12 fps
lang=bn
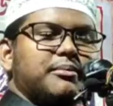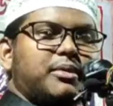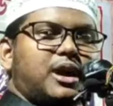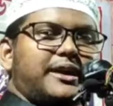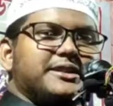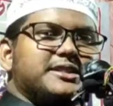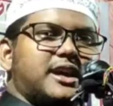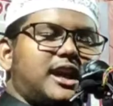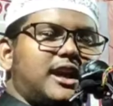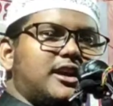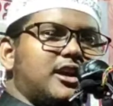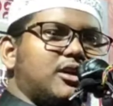মা
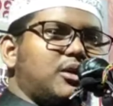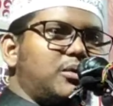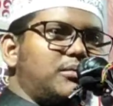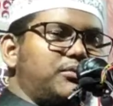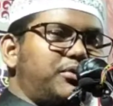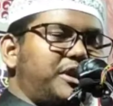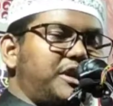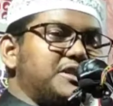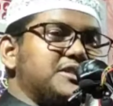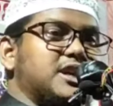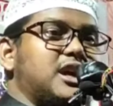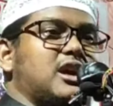কাকুম ফি
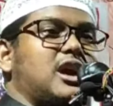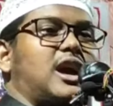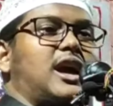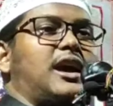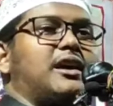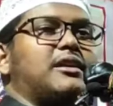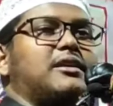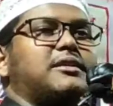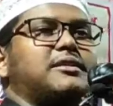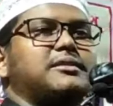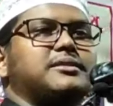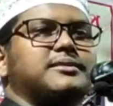সাকার
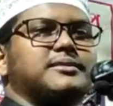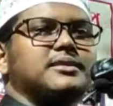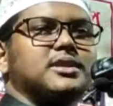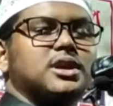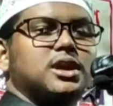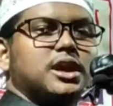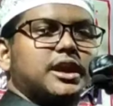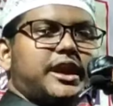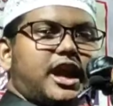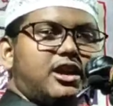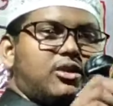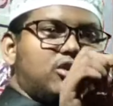
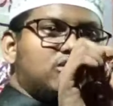কেন